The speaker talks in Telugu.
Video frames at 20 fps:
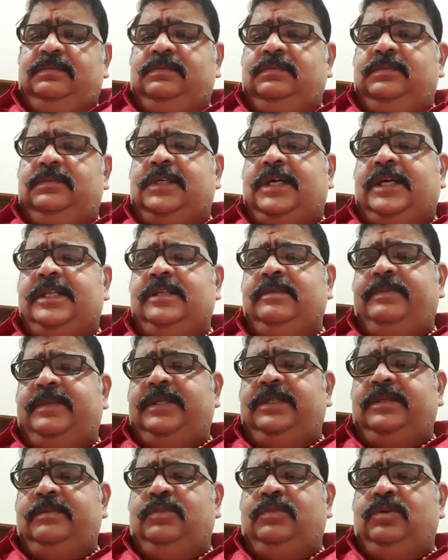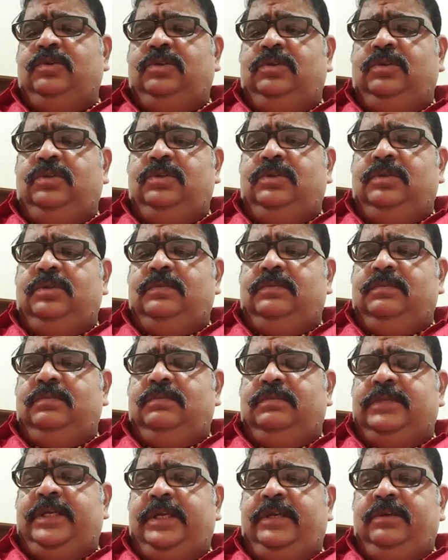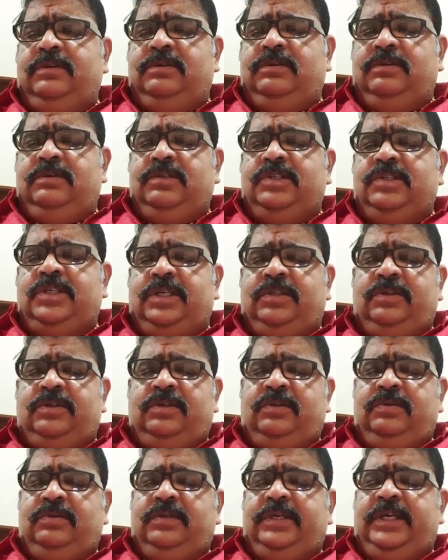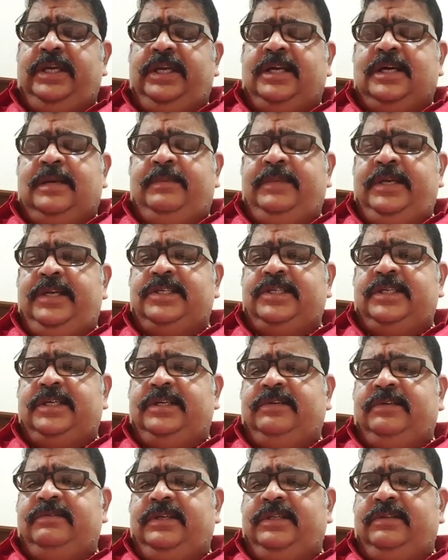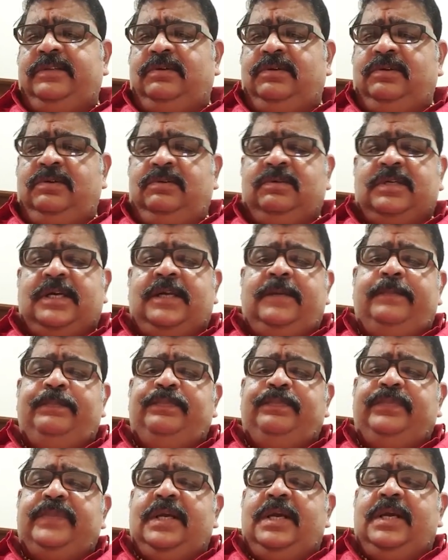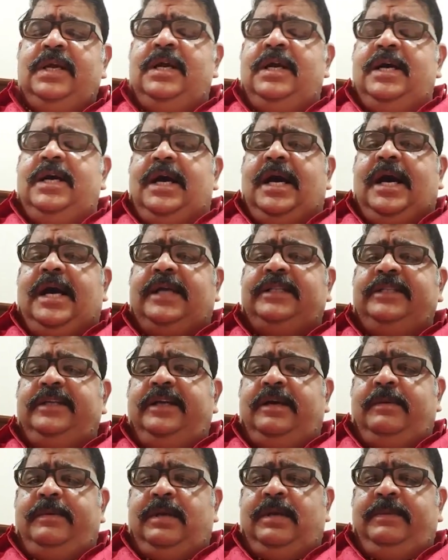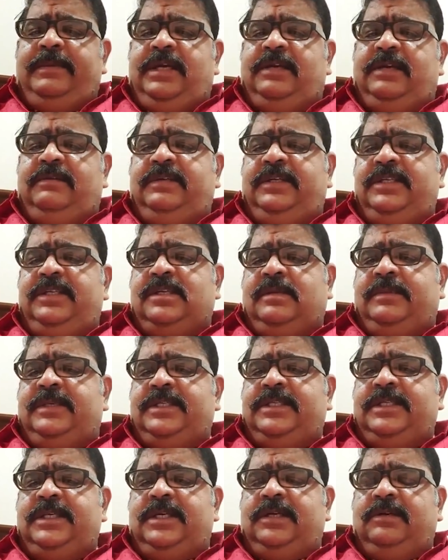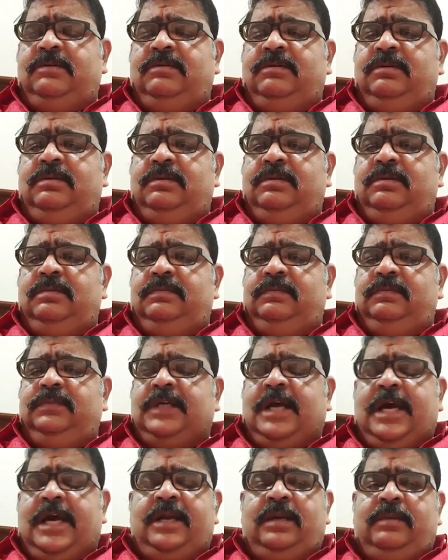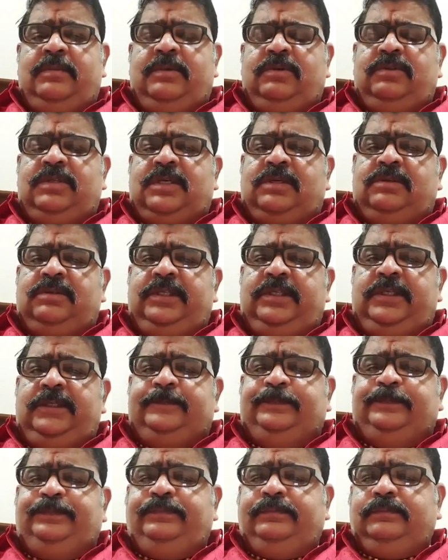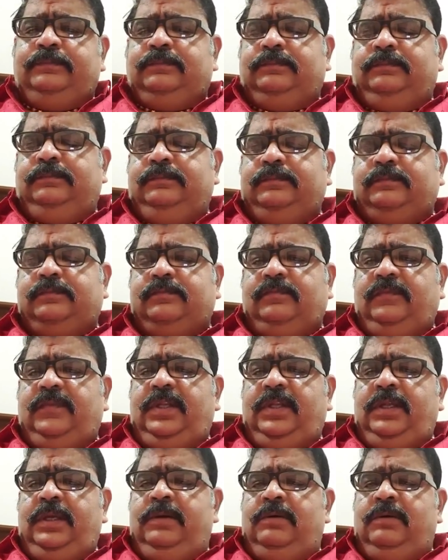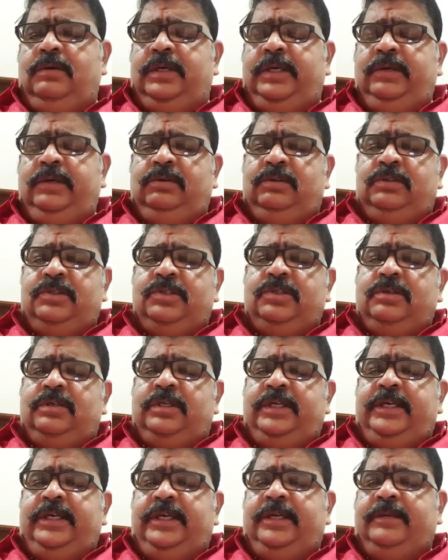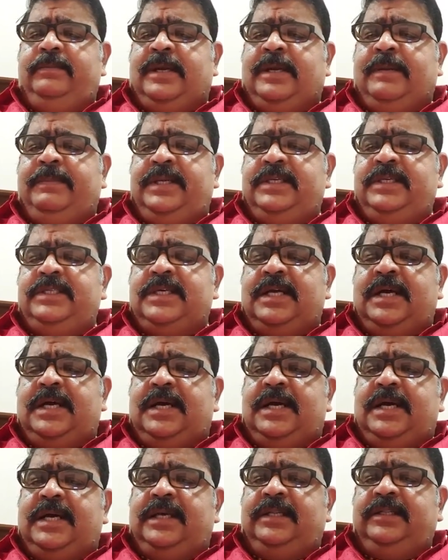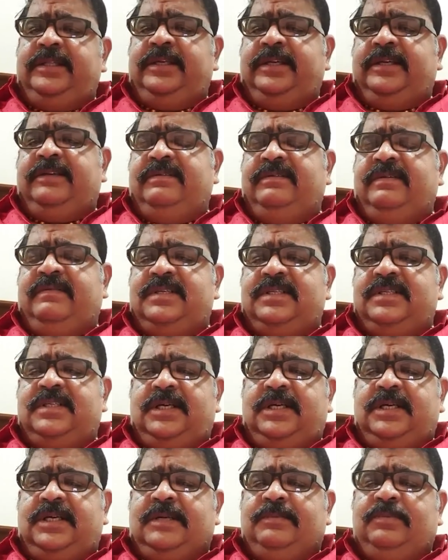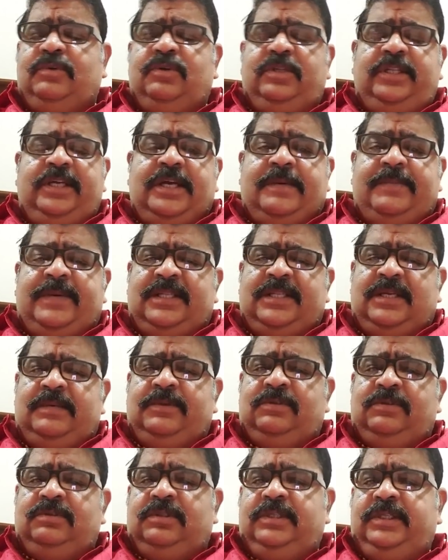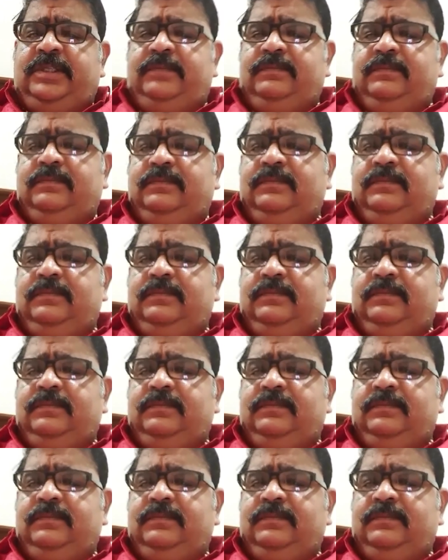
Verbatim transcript: ప్రపంచం మొత్తం నేను చెప్పేది అంటే ఇక్కడ ఏదో భారతదేశానికో లేకుంటే అమెరికాకో యూకేకో సంబంధించిన విషయం కాదు నేను మాట్లాడేది ప్రపంచ ఆర్థిక వ్యవస్థ సర్వనాశనం అయిపోతూ ఉంది ప్రపంచ ఆర్థికం సంక్షోభంలో కూరుకుపోయింది